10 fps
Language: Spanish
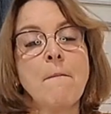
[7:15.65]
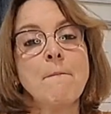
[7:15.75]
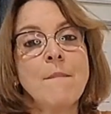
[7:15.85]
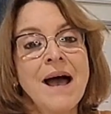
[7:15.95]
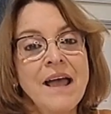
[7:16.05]

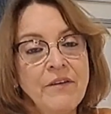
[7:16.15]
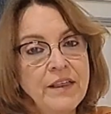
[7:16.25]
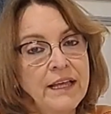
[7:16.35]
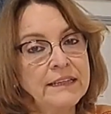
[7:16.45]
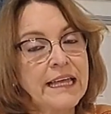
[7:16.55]
más
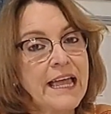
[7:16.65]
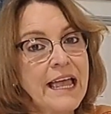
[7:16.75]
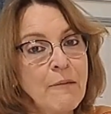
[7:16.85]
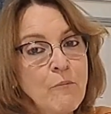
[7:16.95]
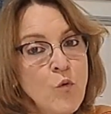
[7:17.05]
evidente
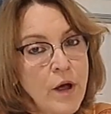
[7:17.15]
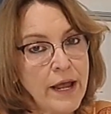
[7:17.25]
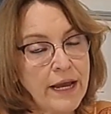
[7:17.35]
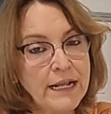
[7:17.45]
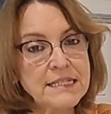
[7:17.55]
en
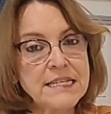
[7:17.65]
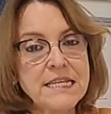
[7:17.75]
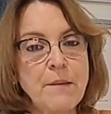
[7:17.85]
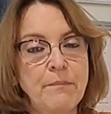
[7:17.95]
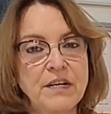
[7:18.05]
mujeres
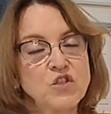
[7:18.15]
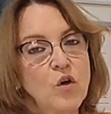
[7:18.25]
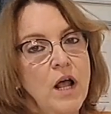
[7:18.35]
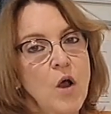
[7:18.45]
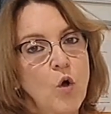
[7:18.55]
y en
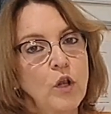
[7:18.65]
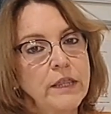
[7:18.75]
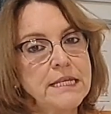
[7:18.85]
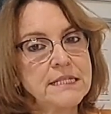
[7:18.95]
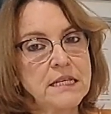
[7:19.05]
personas
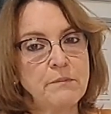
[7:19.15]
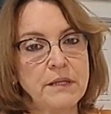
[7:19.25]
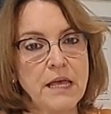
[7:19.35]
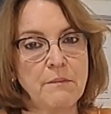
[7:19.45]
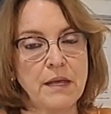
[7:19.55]
con
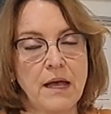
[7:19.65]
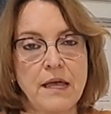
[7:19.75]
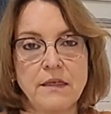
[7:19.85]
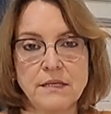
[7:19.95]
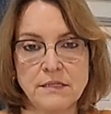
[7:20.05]
dislipidemia,
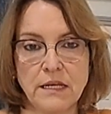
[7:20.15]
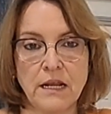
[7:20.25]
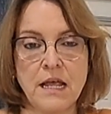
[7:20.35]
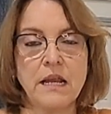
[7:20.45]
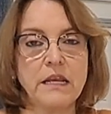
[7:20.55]
es decir,